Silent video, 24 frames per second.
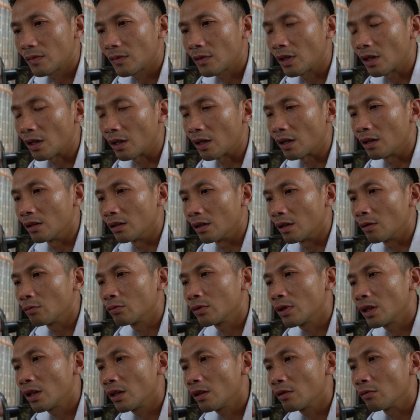chứ ở công
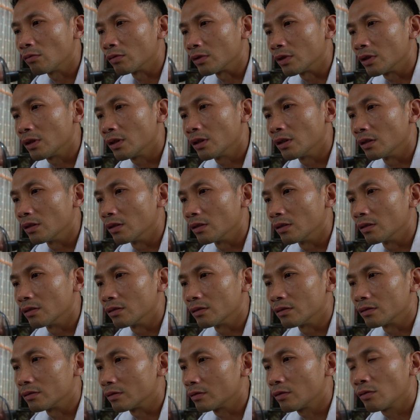ty cũng như
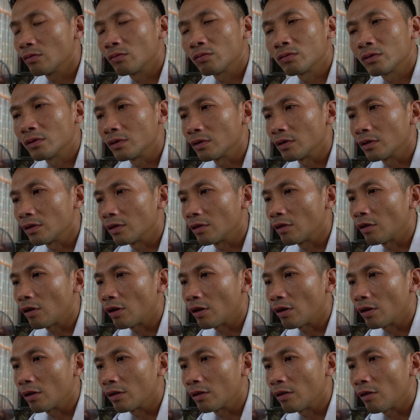gọi
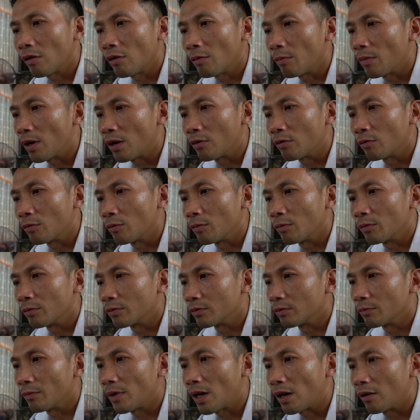họ bảo
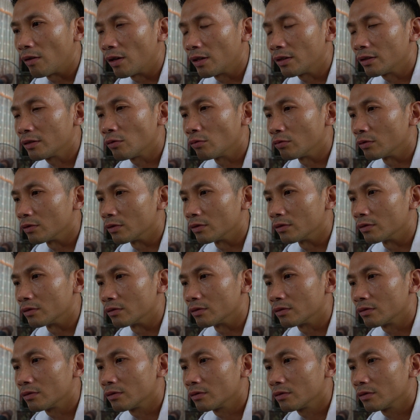bảo là
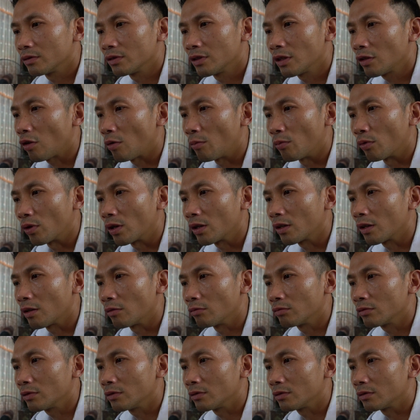chứ có một cái
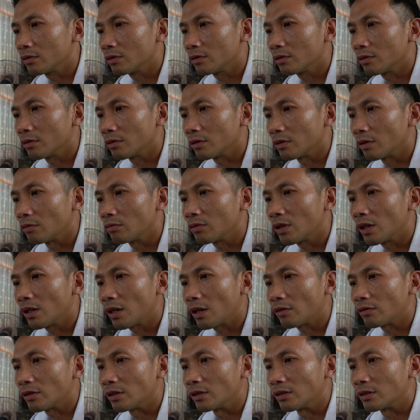công thông tin
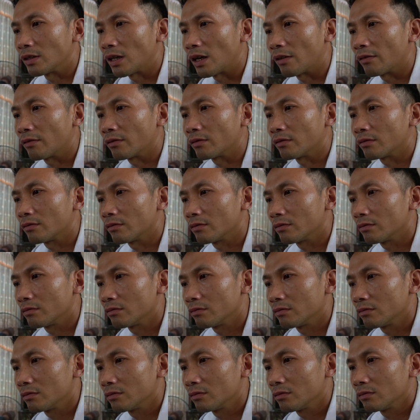nào chính xác
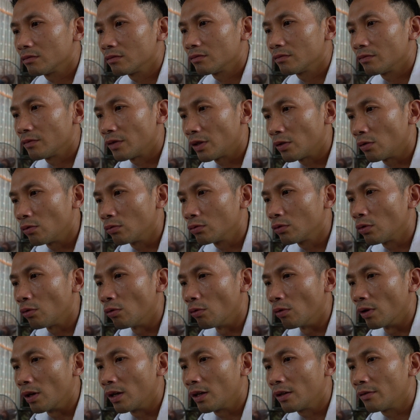à. về hung thủ
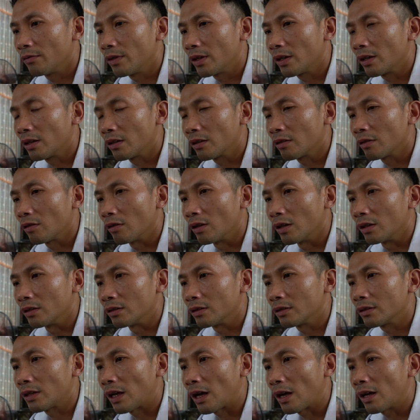là về gọi là
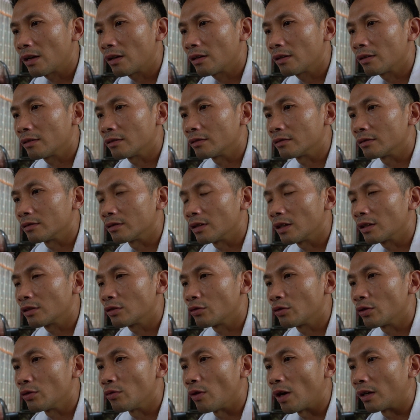người ta nó
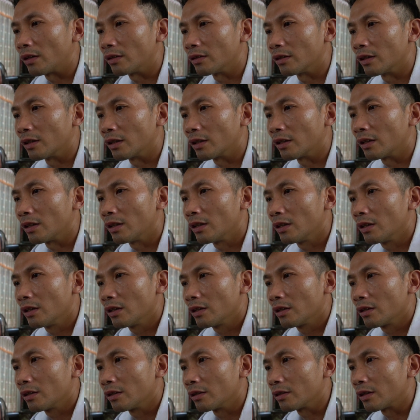suy đoán được cái
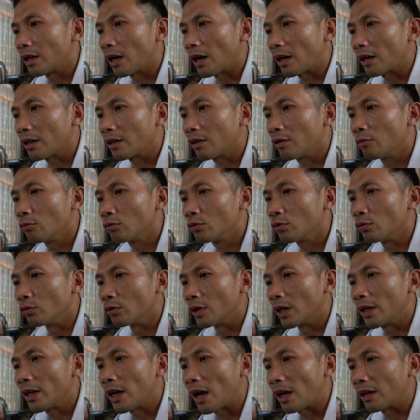cả cái hung thủ
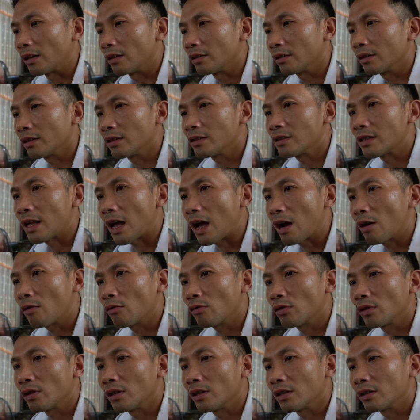gây án cái giáo
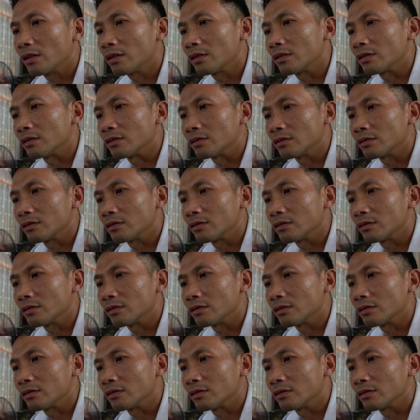rồi là